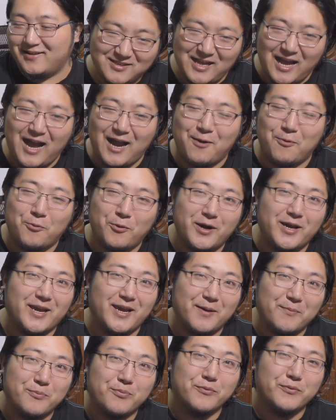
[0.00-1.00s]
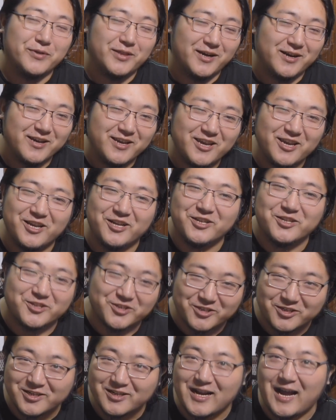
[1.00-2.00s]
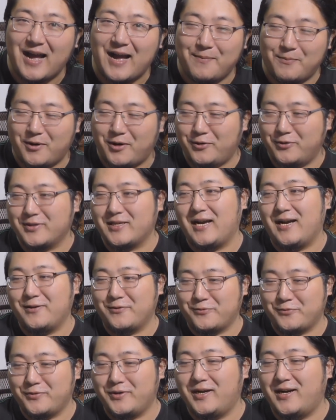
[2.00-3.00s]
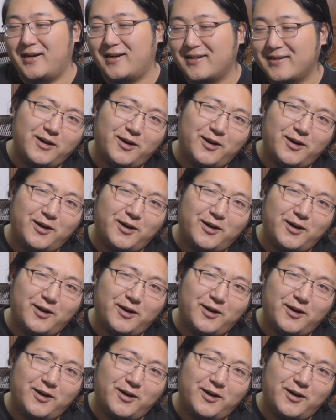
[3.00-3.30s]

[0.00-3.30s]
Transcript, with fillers: 那我也不能一直感冒下去啊。